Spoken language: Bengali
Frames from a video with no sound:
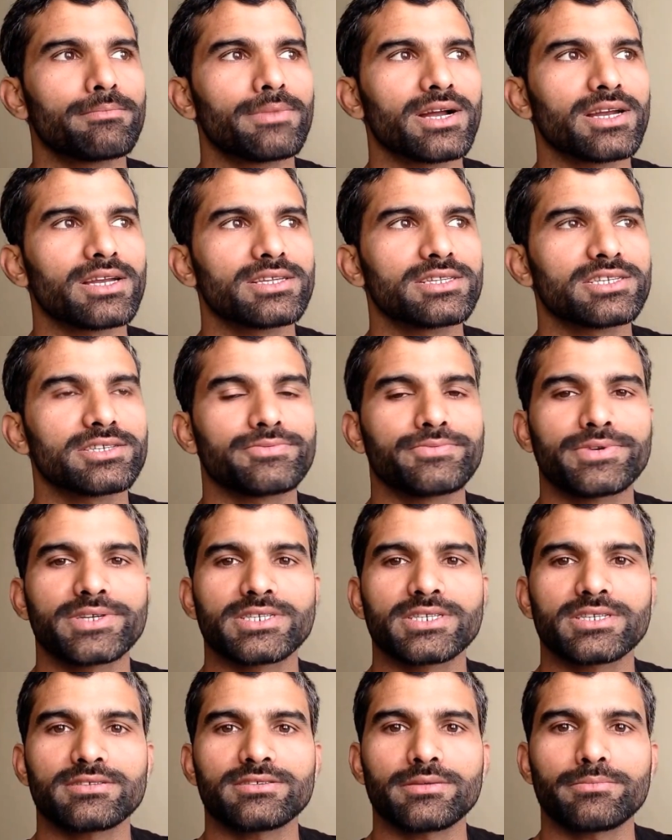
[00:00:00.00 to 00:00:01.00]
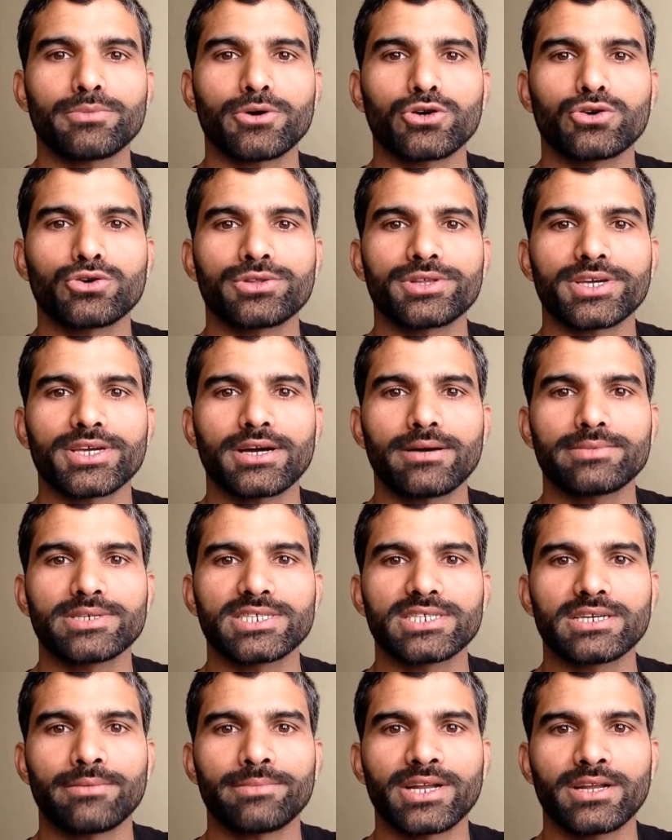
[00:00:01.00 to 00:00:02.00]
বাংলাদেশ ফিটনেসের পক্ষ থেকে আমি
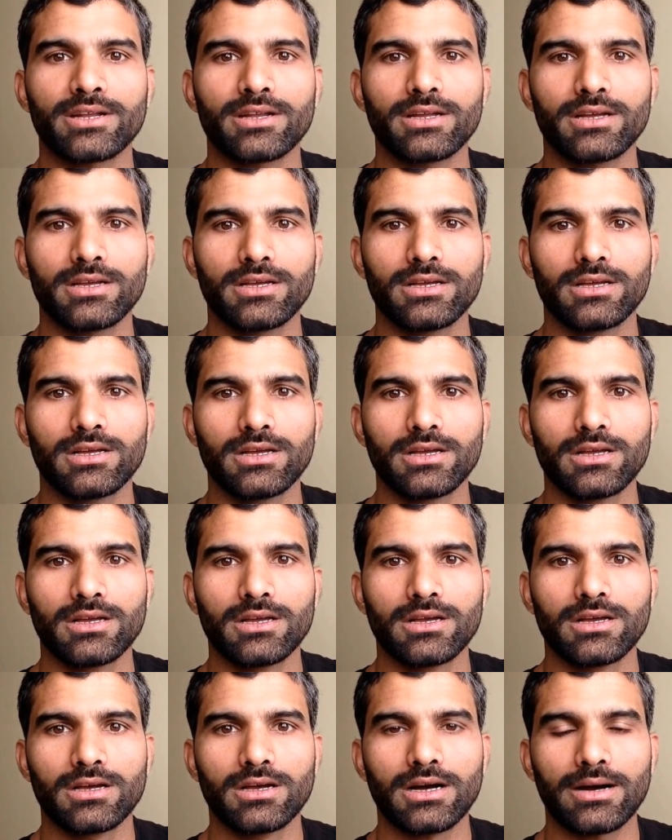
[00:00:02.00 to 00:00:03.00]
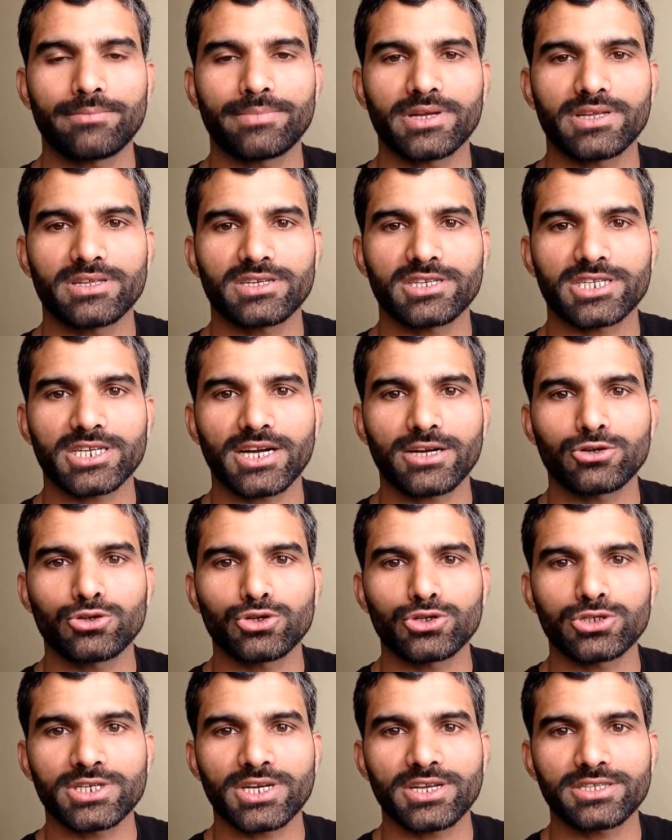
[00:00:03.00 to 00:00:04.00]
জামান আপনাদের স্বাগত
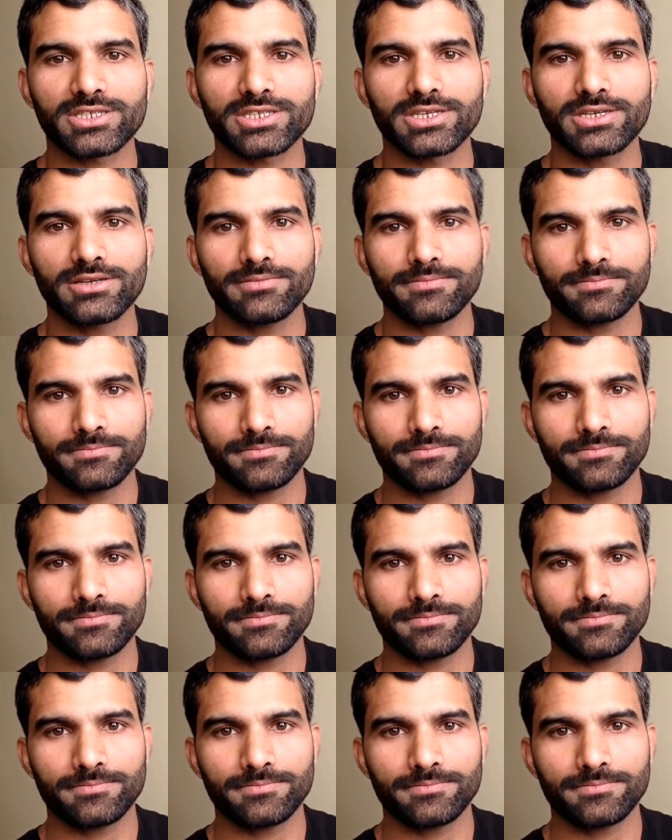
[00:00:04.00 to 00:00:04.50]
জানাচ্ছি